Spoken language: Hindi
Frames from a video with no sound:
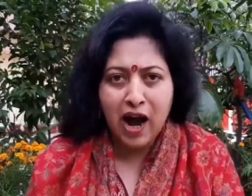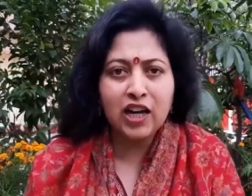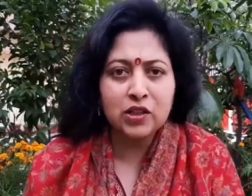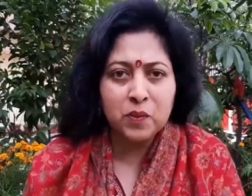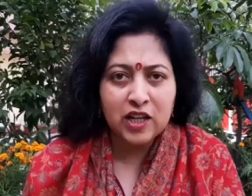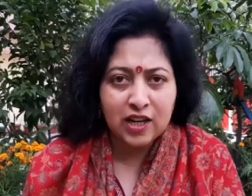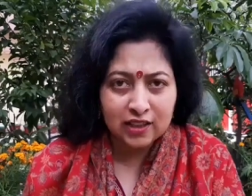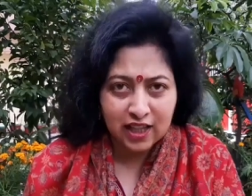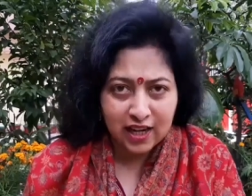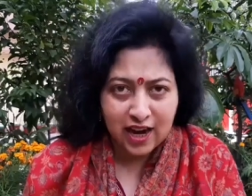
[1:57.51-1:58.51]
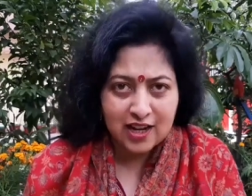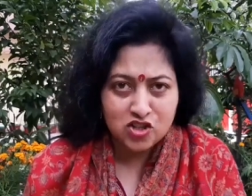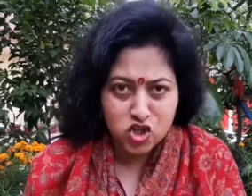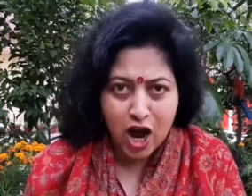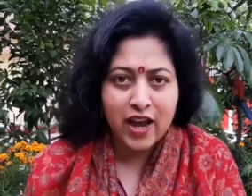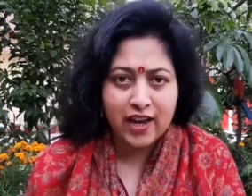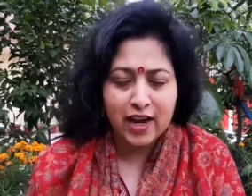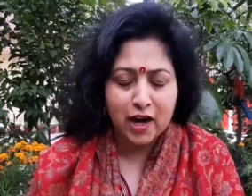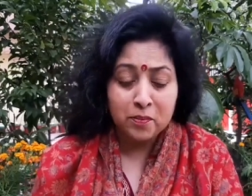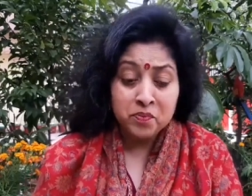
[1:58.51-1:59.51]
बाद भी ना देखा
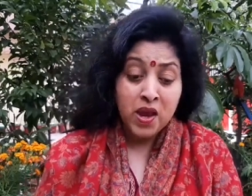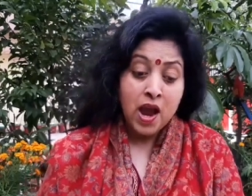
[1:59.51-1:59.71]
जाएगा